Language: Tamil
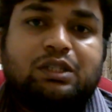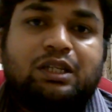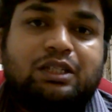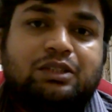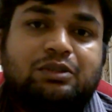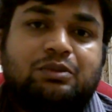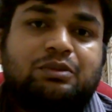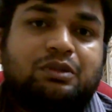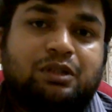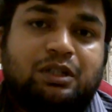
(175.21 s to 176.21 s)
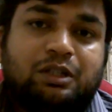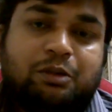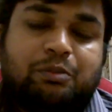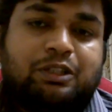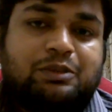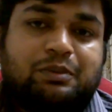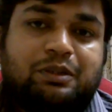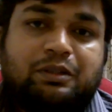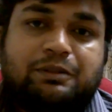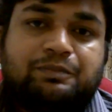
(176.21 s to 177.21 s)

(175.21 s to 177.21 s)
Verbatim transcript: எல்லாத்தையும் பாஸ் பண்ணுது